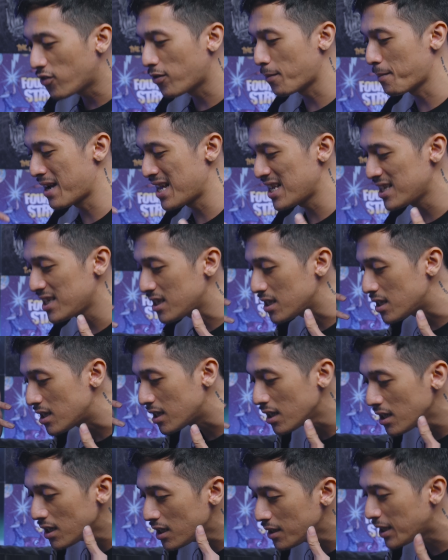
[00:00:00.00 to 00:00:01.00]
of
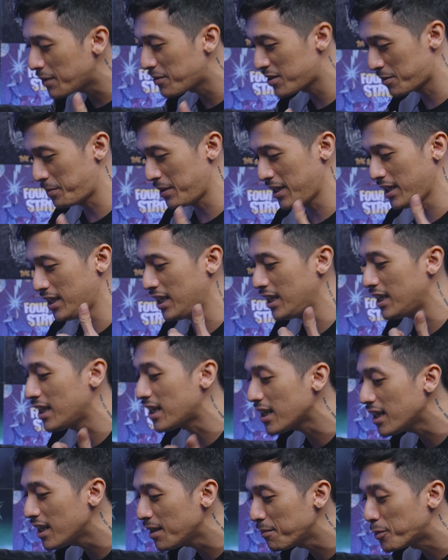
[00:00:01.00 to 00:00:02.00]
Master If
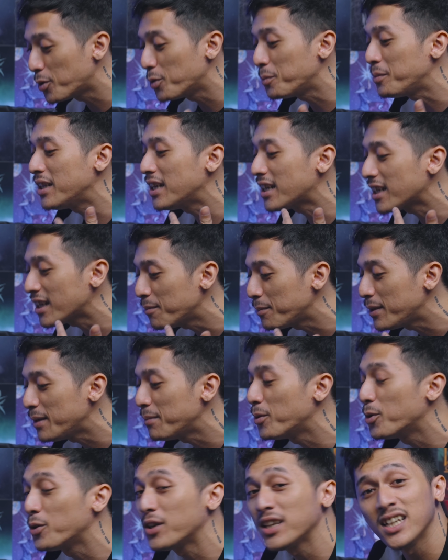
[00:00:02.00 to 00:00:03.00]
Speaker Bobire
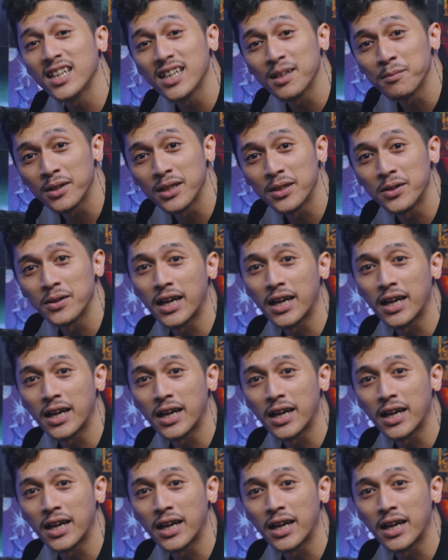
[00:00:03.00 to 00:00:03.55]
Bimure gitu